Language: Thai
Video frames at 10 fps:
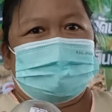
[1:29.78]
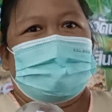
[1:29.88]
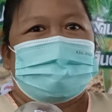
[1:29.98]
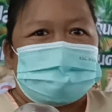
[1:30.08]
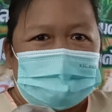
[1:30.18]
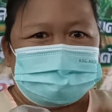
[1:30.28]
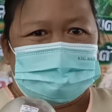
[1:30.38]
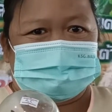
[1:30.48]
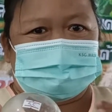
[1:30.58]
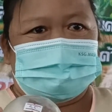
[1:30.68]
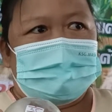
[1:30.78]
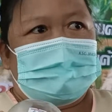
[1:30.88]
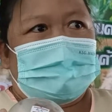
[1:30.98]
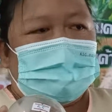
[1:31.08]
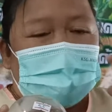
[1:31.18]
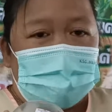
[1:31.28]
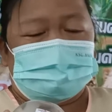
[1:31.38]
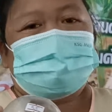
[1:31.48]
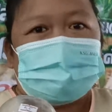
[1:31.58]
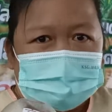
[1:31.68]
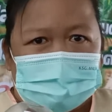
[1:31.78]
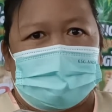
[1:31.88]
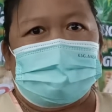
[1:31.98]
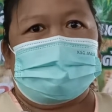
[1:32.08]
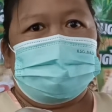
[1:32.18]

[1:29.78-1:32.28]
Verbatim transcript: นำมาเป็นของตัวเอง